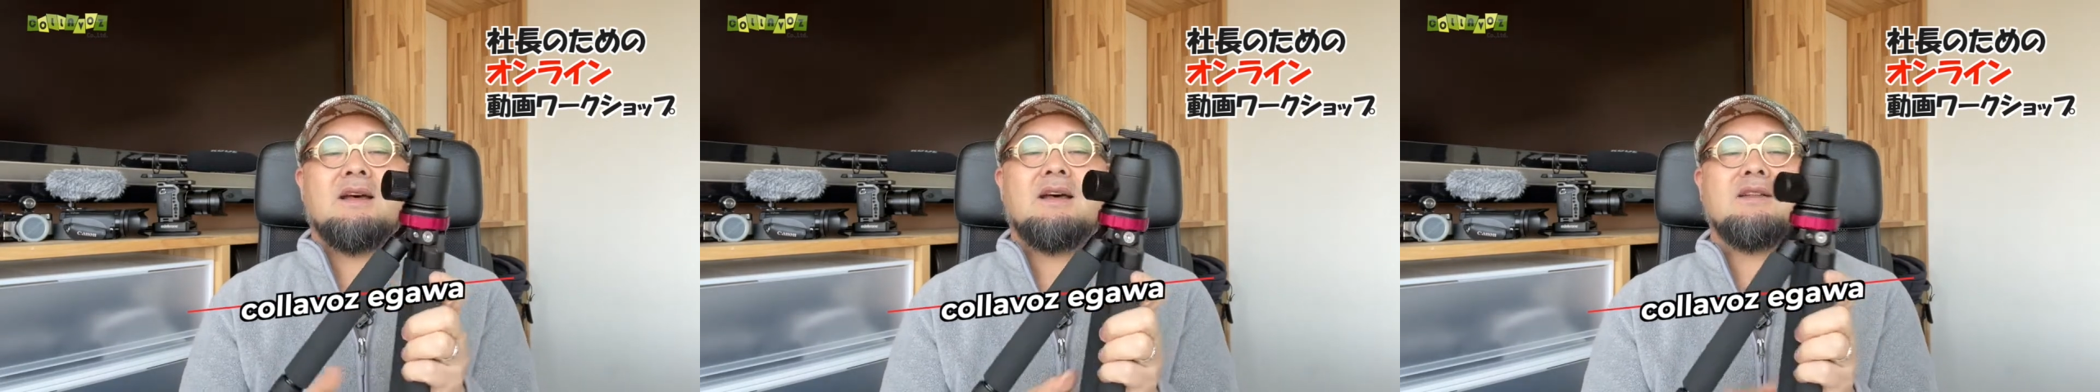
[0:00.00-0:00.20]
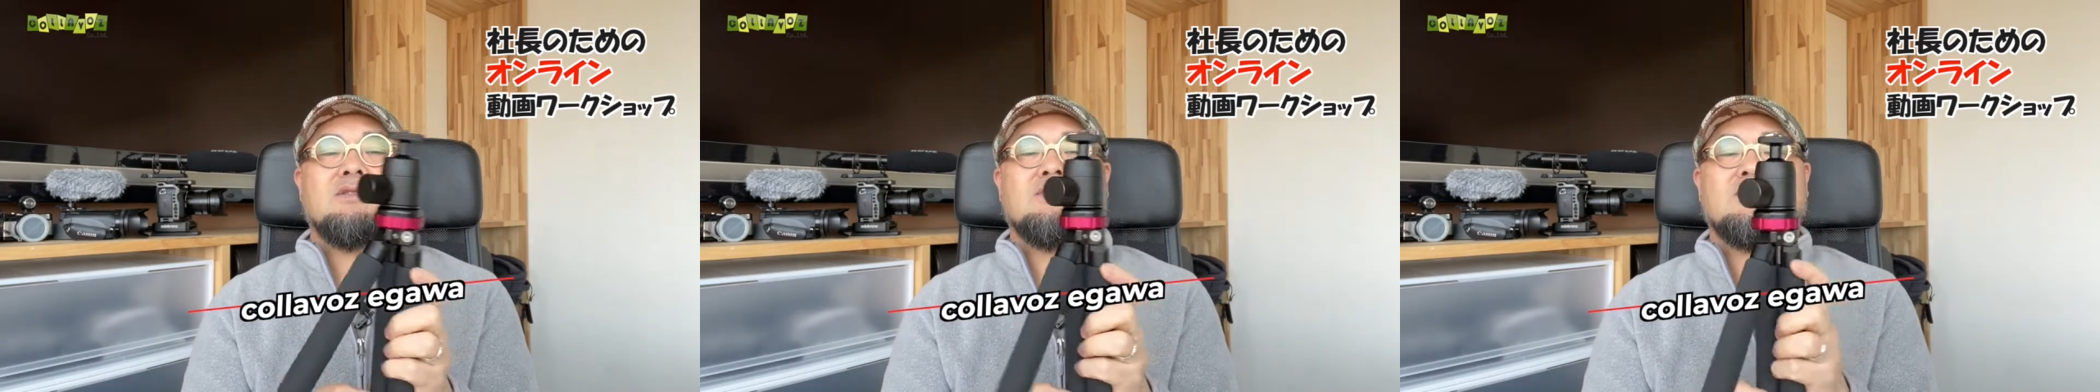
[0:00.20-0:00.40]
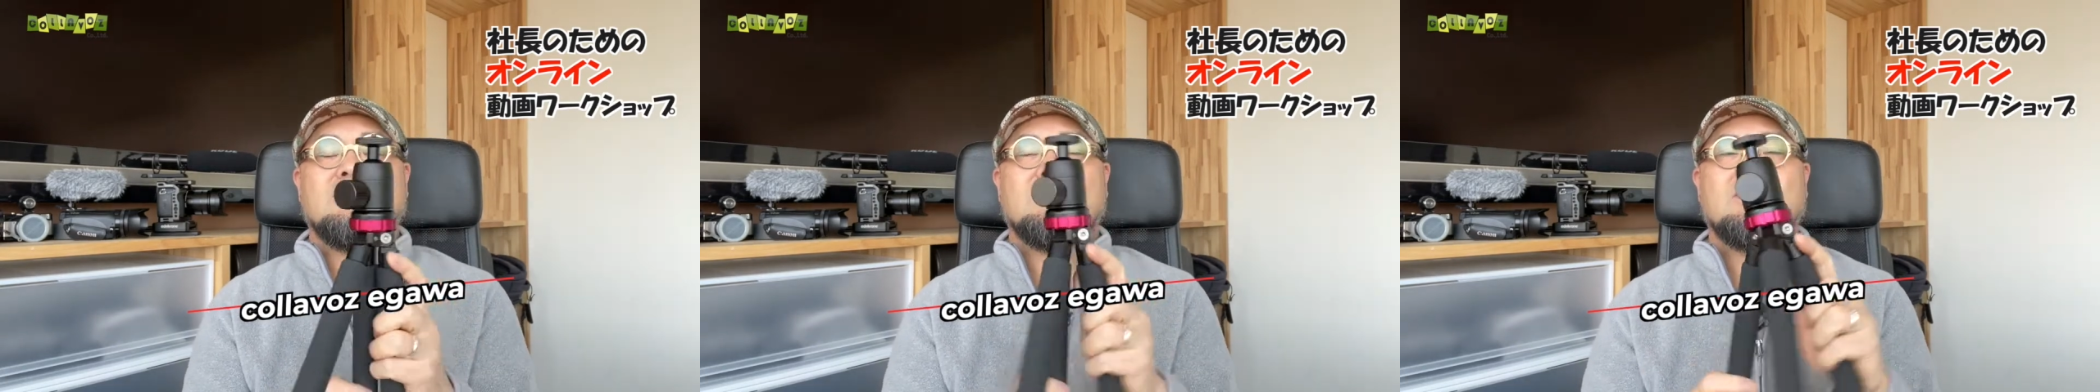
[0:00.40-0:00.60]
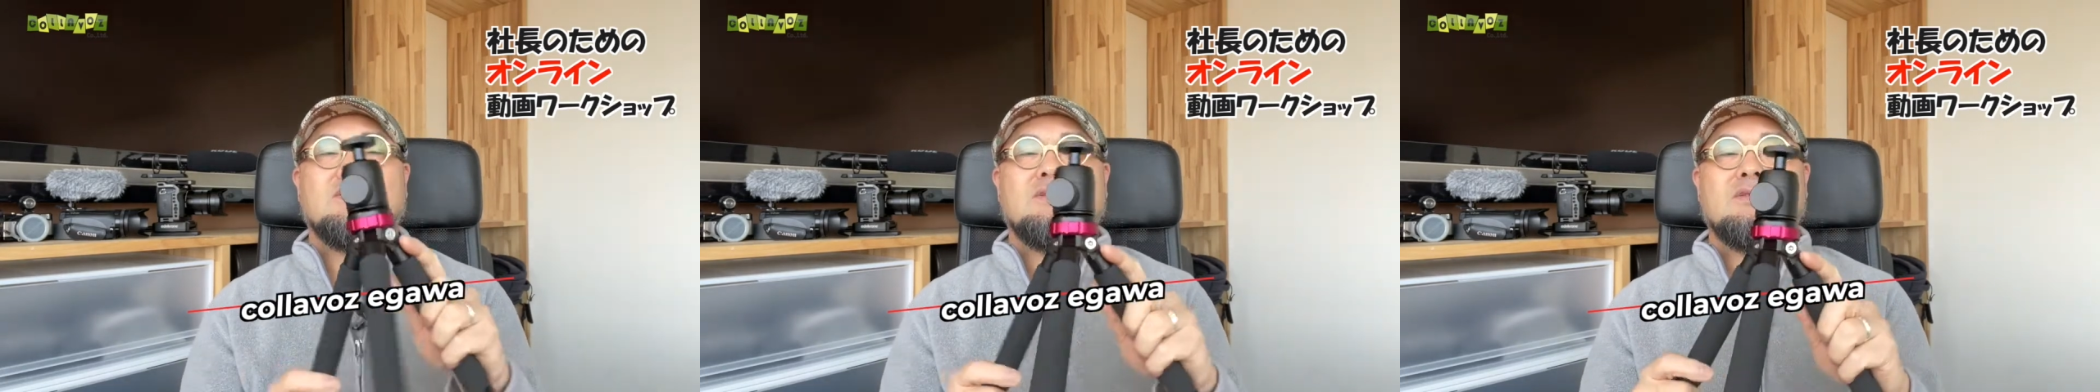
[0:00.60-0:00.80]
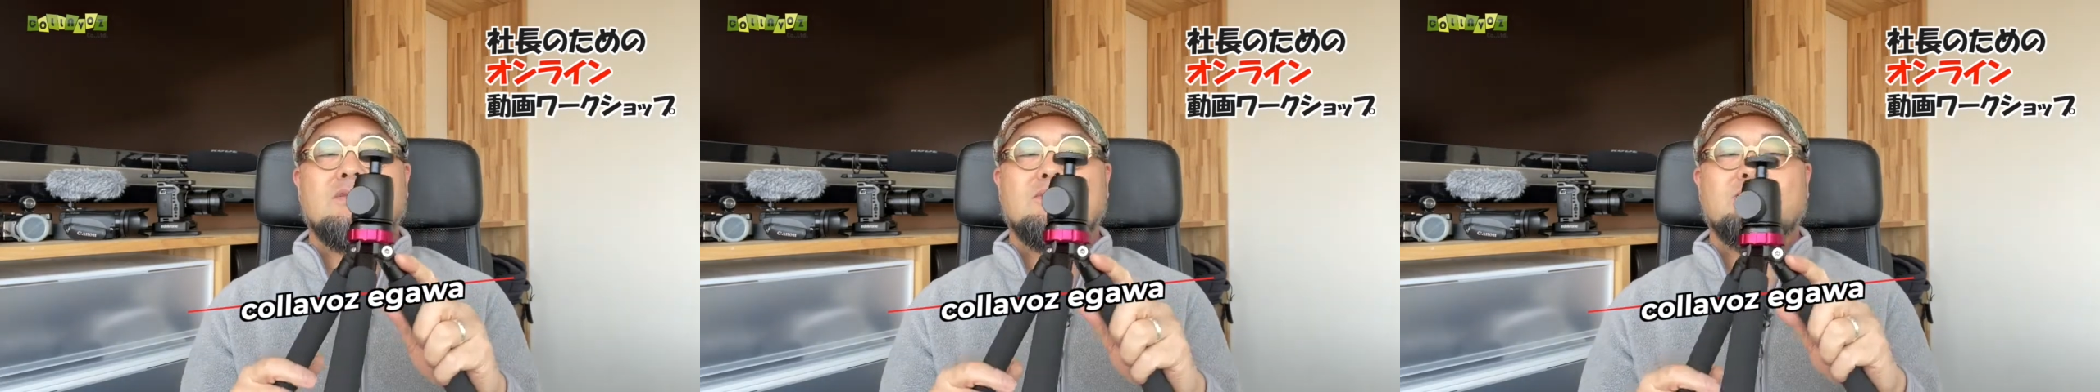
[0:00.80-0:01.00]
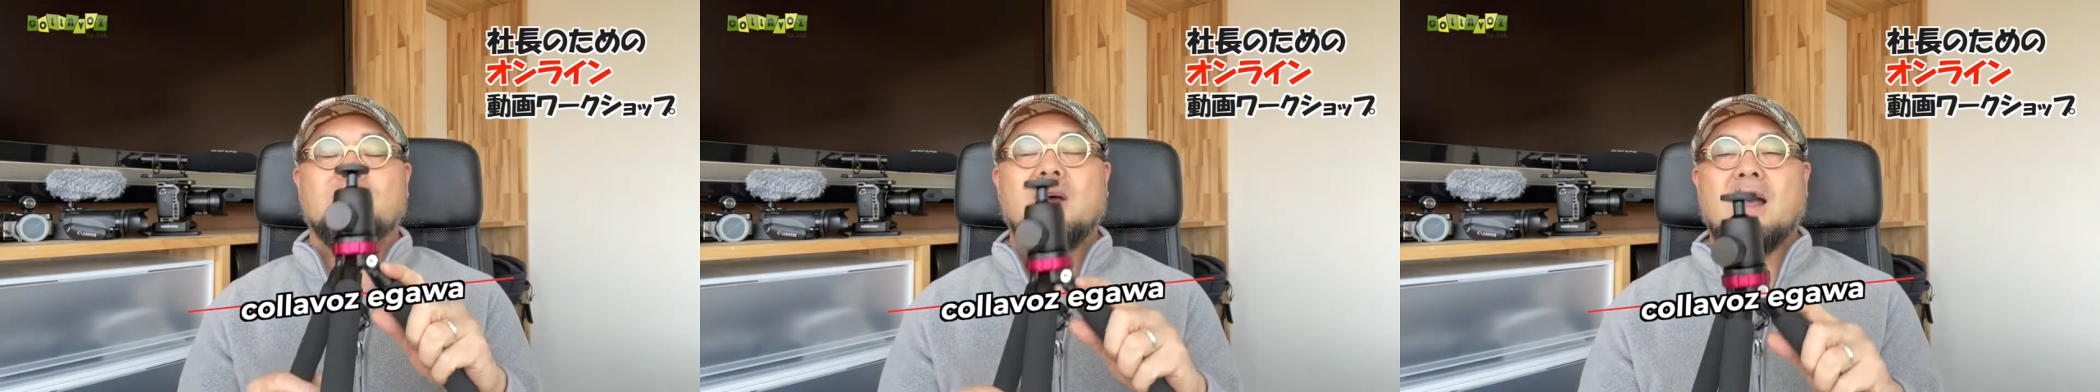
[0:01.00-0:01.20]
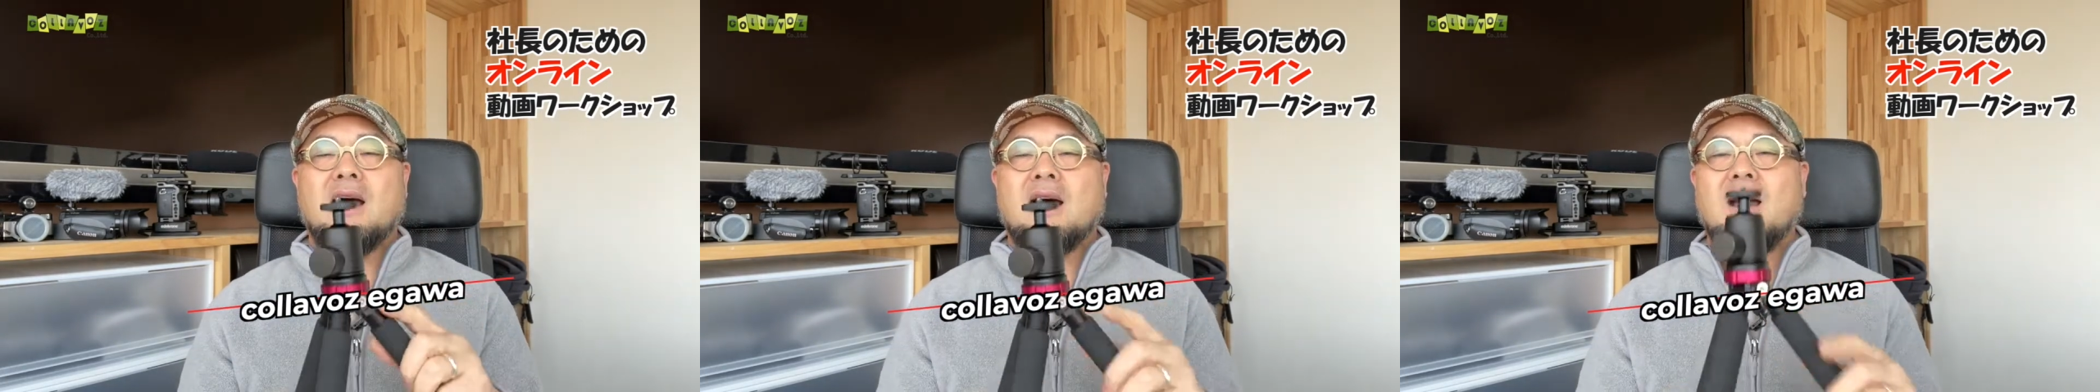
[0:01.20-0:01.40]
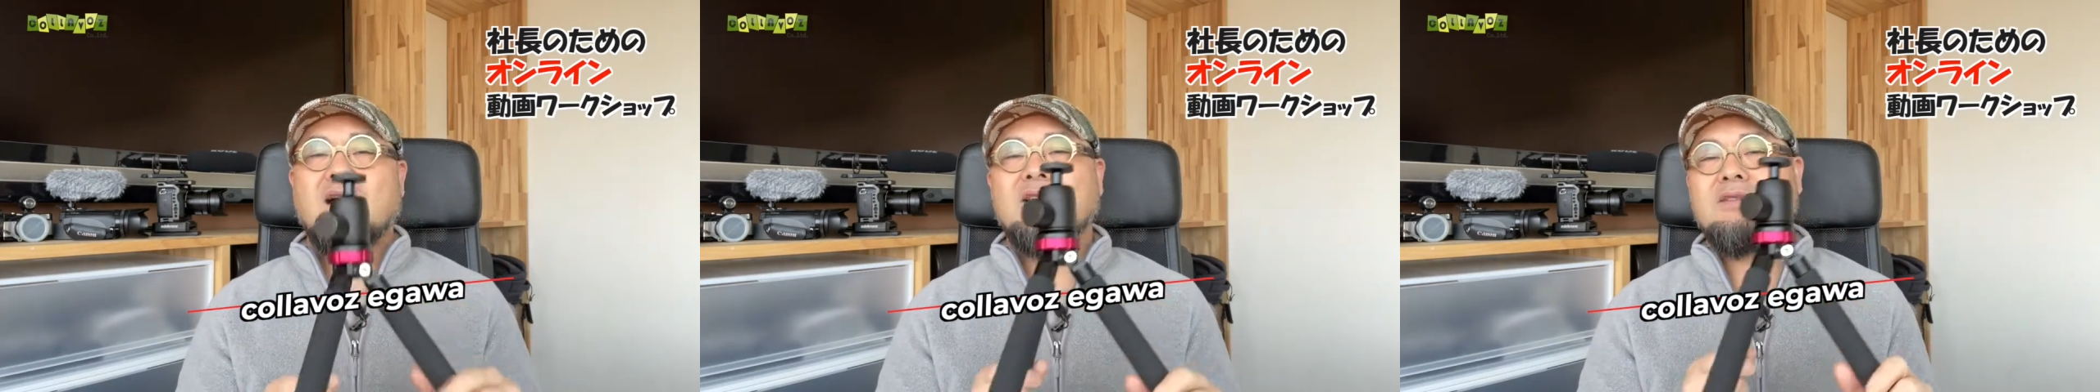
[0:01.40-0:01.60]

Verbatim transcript: あのまあ、